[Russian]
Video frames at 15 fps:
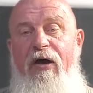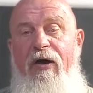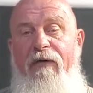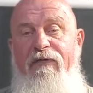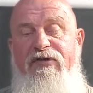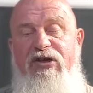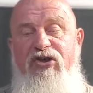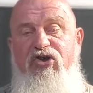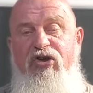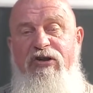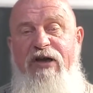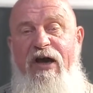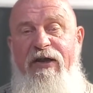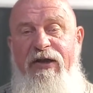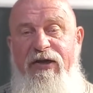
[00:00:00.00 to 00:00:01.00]
э, в
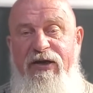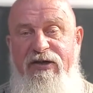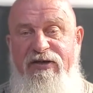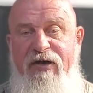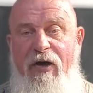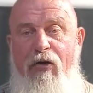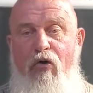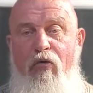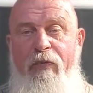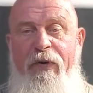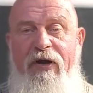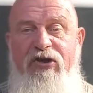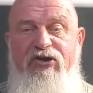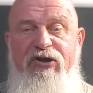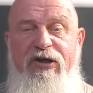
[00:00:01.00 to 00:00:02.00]
сочетании несколько
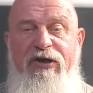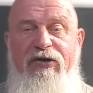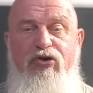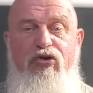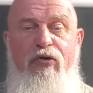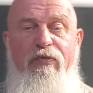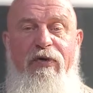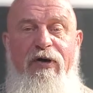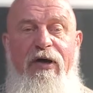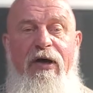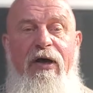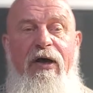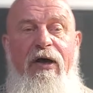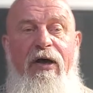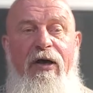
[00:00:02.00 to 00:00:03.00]
упражнений, чтобы
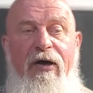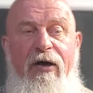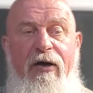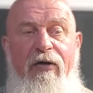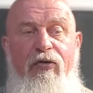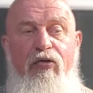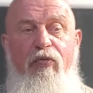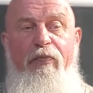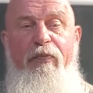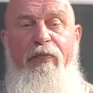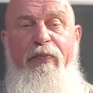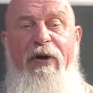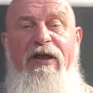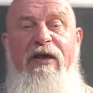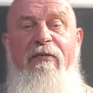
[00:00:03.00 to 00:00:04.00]
Э, ну,
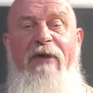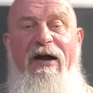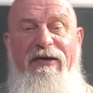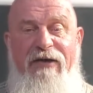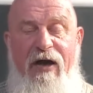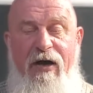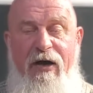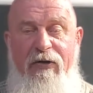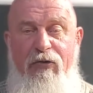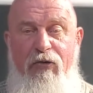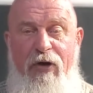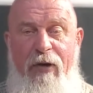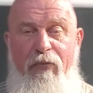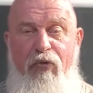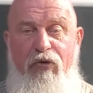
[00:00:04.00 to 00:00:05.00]
понимать, как
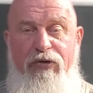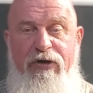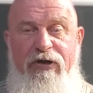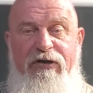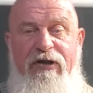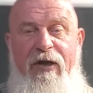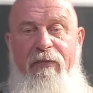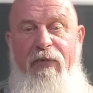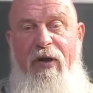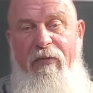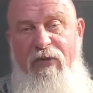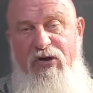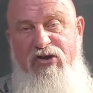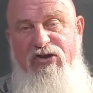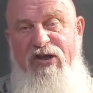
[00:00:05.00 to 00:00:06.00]
оно работает, там, на
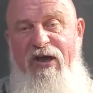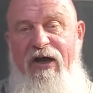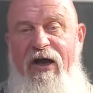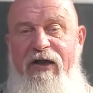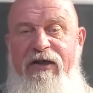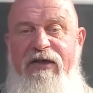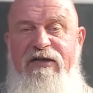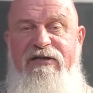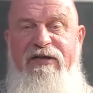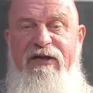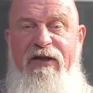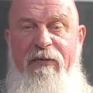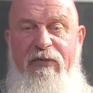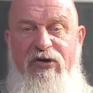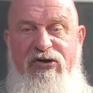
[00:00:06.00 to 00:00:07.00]
мышцы агонисты
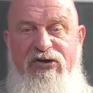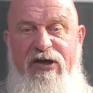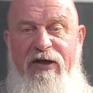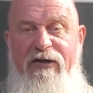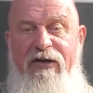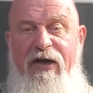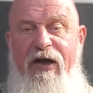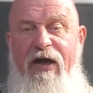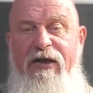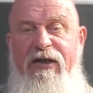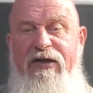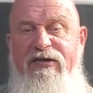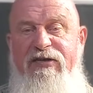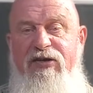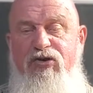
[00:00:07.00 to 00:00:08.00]
на мышцы
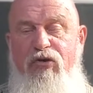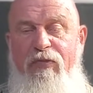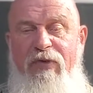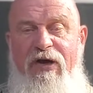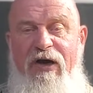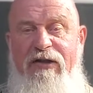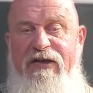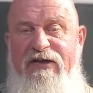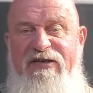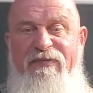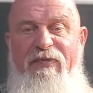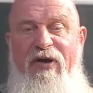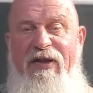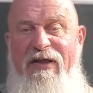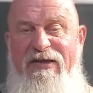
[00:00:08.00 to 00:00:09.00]
антагонисты, чтобы как-то
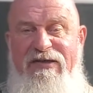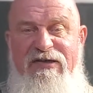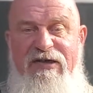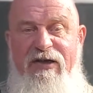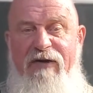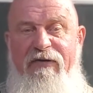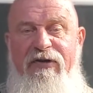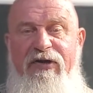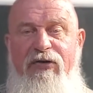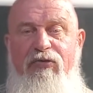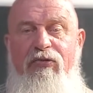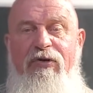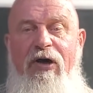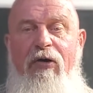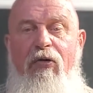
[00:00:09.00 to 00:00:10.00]
сбалансировать
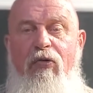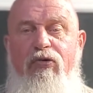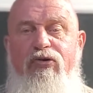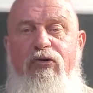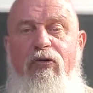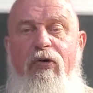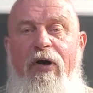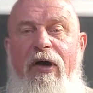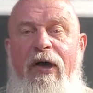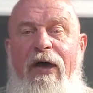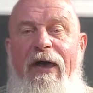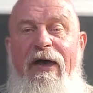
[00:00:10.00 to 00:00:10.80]
эту нагрузку.